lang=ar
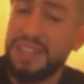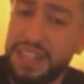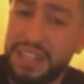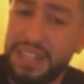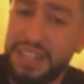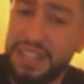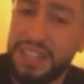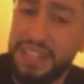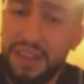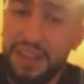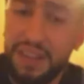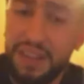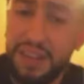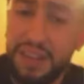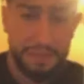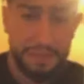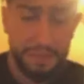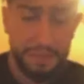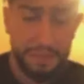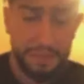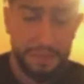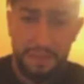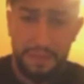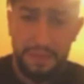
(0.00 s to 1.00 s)
العشاء
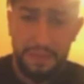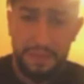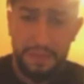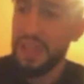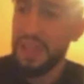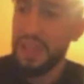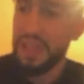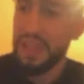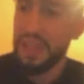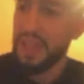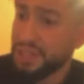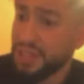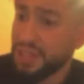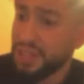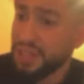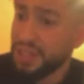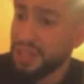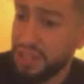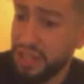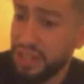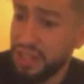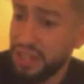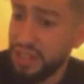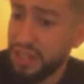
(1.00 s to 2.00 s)
مشى
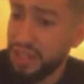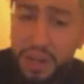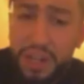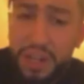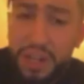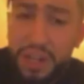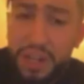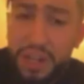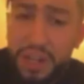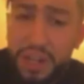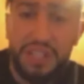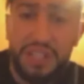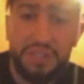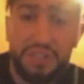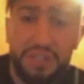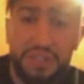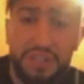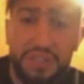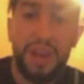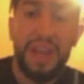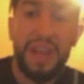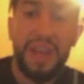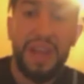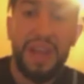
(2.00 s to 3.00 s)
غسل حويجاتو
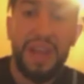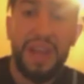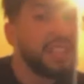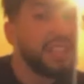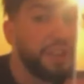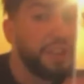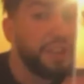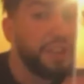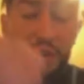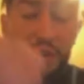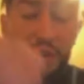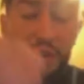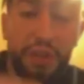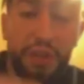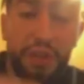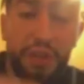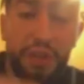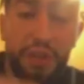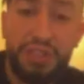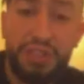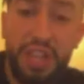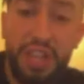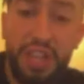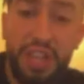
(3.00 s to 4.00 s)
دار فيديو في
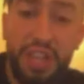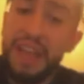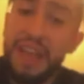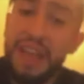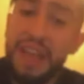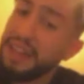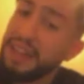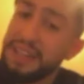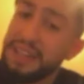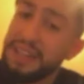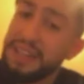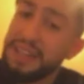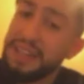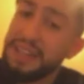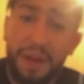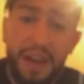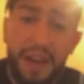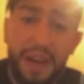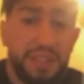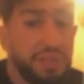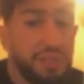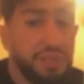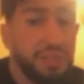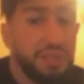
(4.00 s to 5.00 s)
اليوتيوب نعس مع
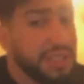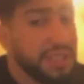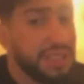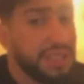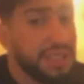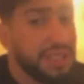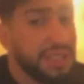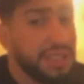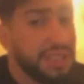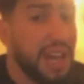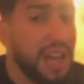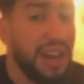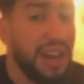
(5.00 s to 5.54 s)
راسو تغطى